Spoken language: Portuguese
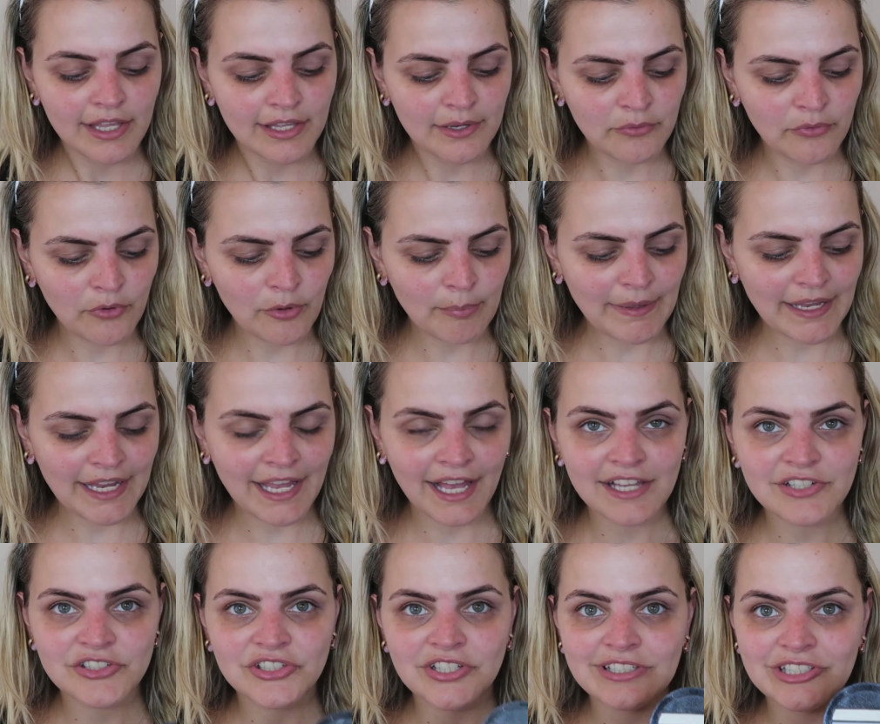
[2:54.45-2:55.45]
Eu vou
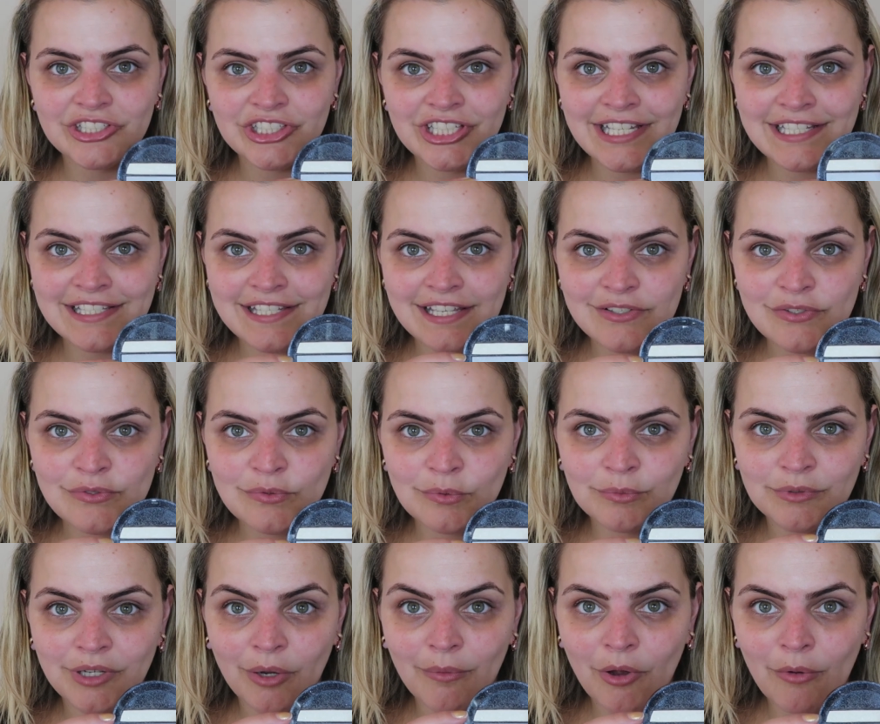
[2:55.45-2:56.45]
pegar, gente, esse
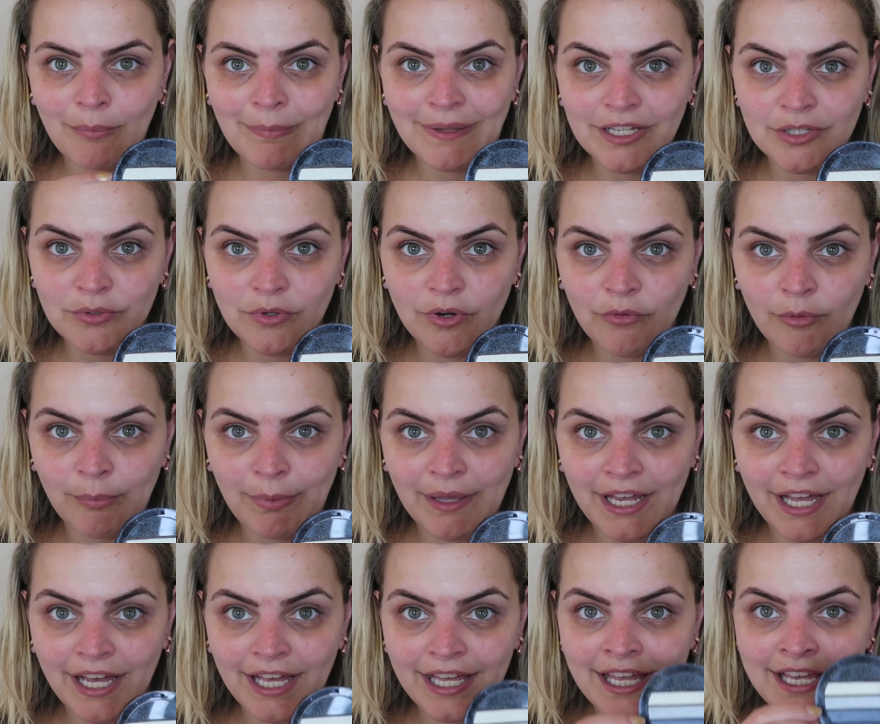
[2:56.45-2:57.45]
azul, não é o branco, eu vou
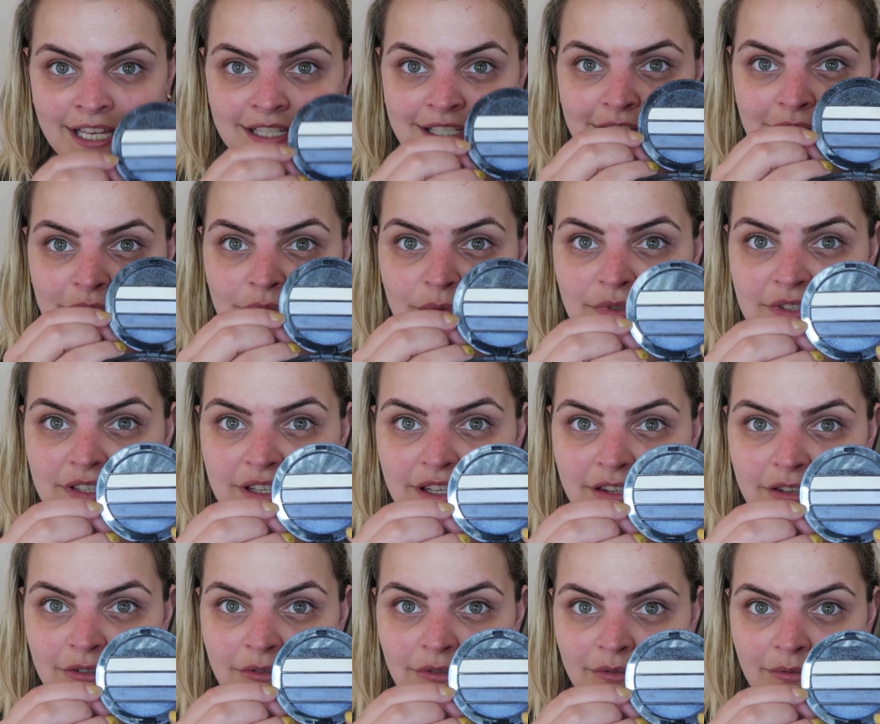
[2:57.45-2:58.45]
pegar esse
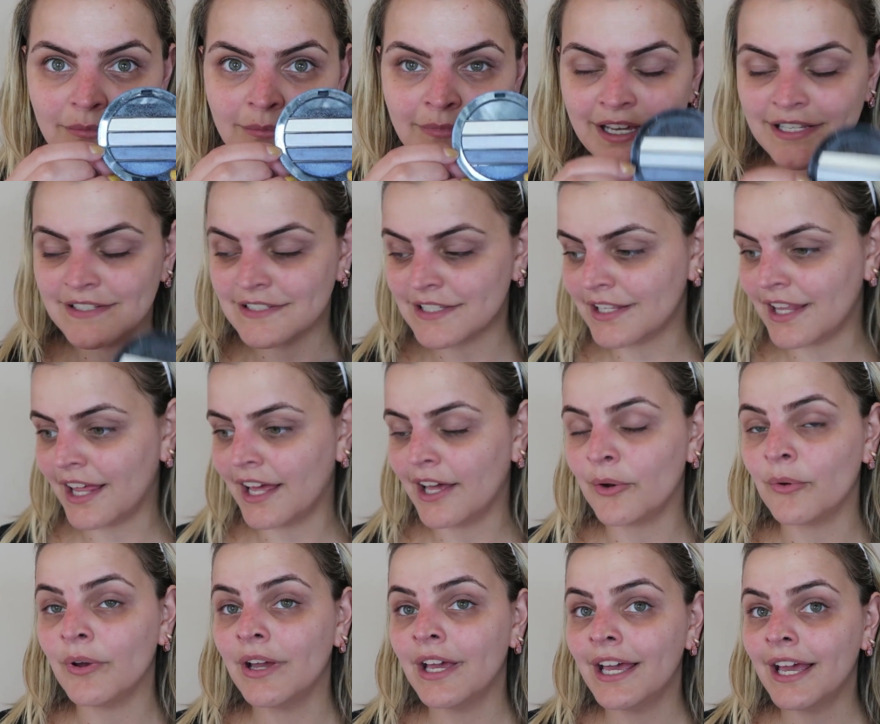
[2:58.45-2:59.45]
azulzinho mais
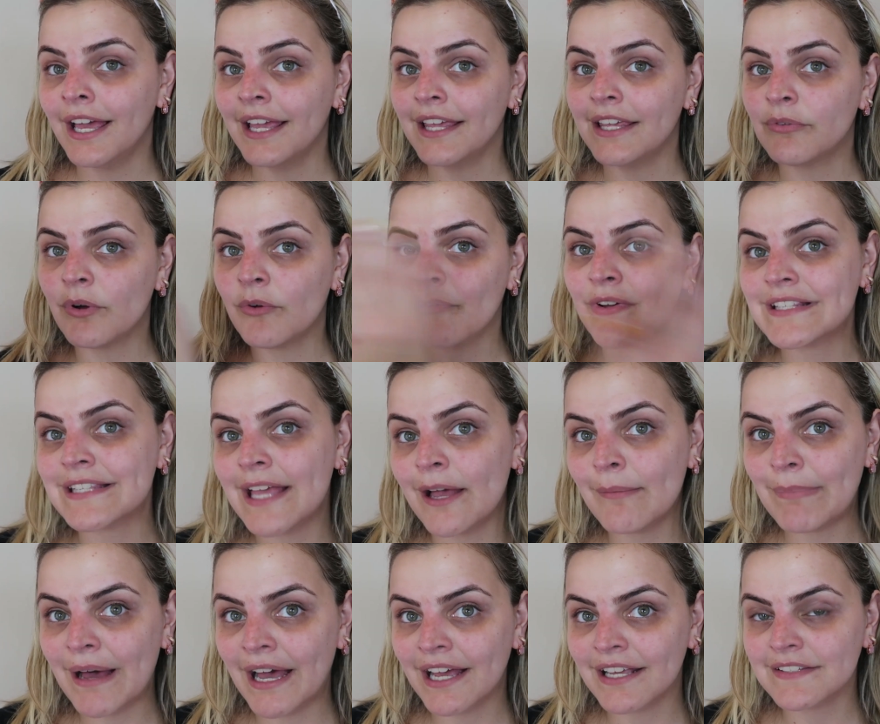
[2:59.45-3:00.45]
claro e vou fazer
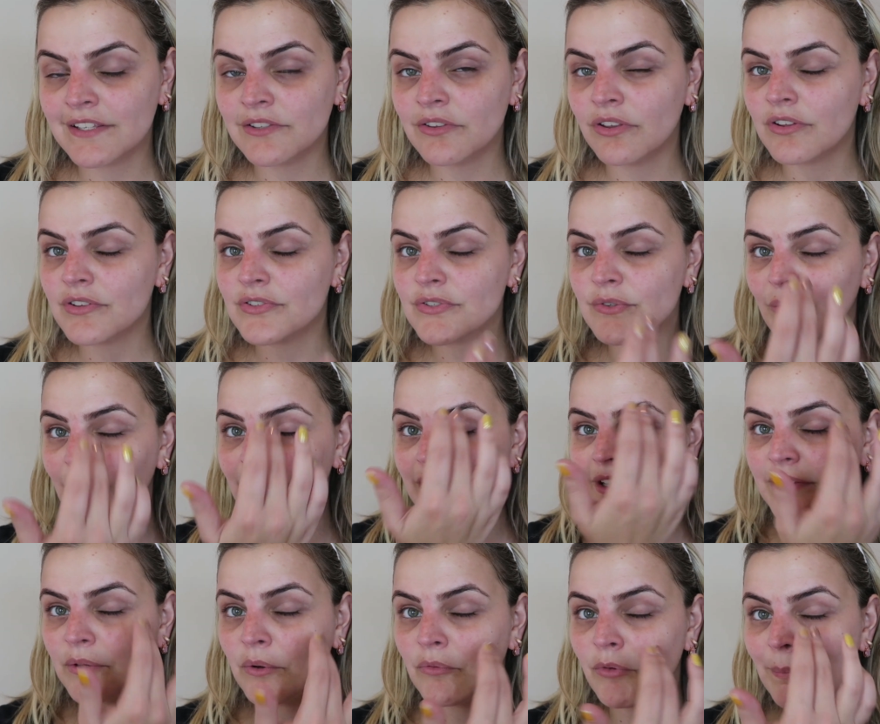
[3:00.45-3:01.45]
a base do nosso
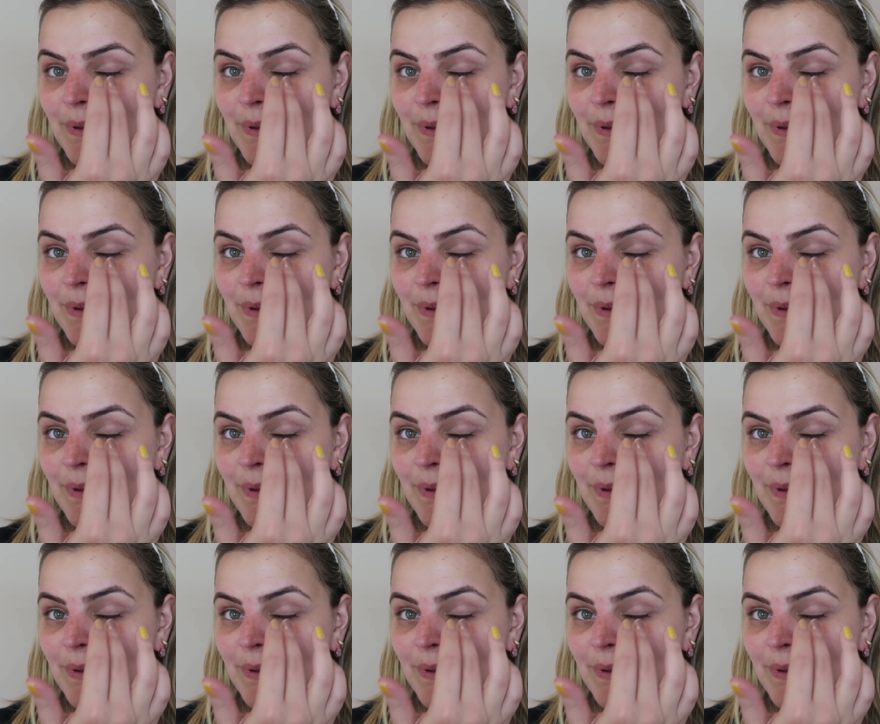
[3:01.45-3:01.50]
olho. Então eu